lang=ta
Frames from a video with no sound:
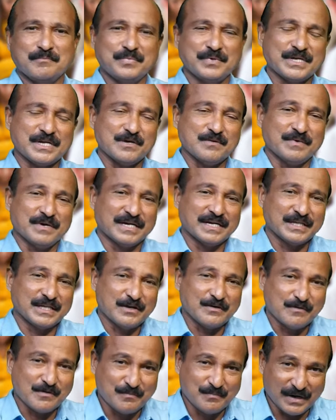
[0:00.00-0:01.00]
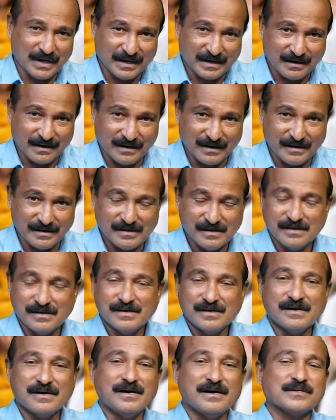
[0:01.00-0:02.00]
பிரியமான தெய்வ பிள்ளைகளே
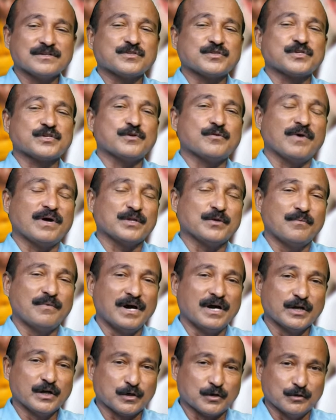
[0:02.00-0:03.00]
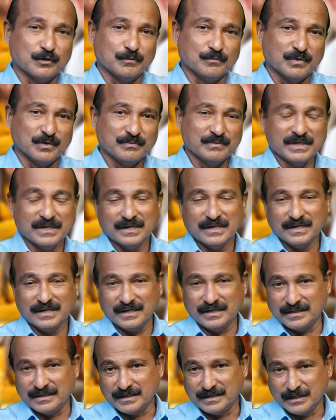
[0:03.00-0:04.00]
ஆசீர்வாதமான குடும்பம்
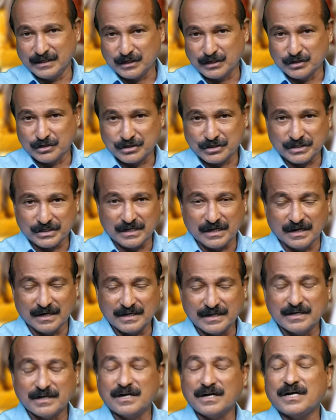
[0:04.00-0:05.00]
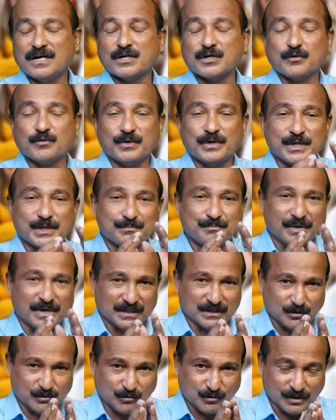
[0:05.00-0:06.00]
இந்த நிகழ்ச்சிக்காக ஆண்டோடைய
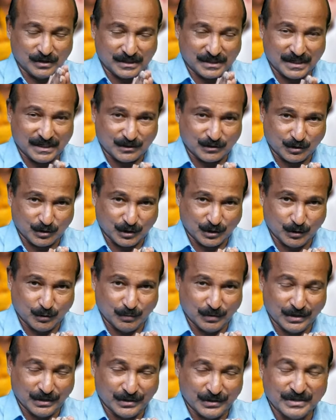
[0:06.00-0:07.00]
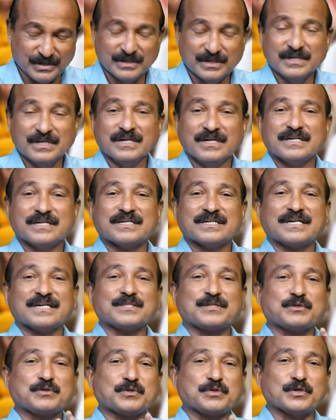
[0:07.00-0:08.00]
பாதத்தில் காத்திருந்த பொழுது
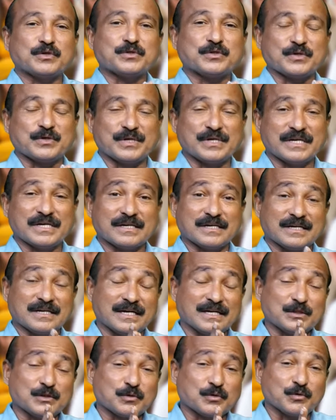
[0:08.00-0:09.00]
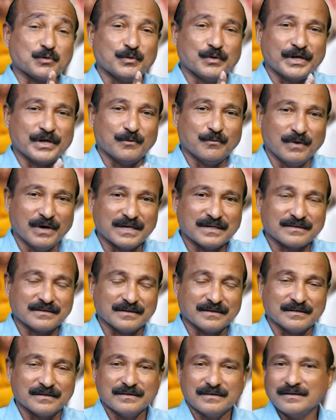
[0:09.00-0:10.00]
கத்த சொன்ன கத்தருடைய
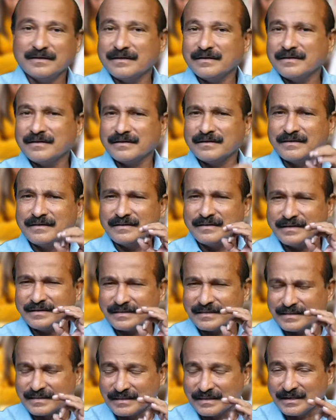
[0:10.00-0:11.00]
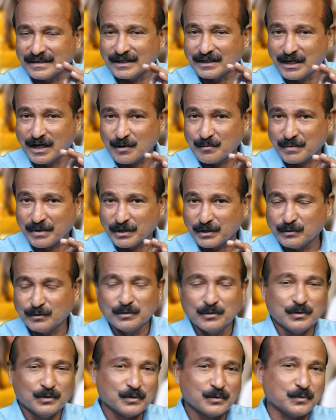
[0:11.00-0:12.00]
வார்த்தை எந்த
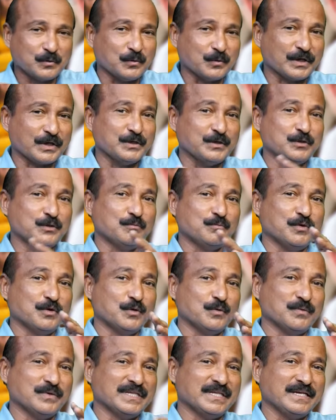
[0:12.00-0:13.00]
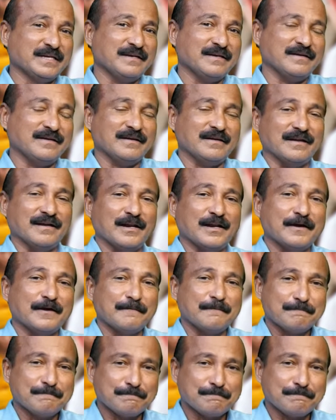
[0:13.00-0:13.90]
நன்மையும் குறைந்து போவது இல்லை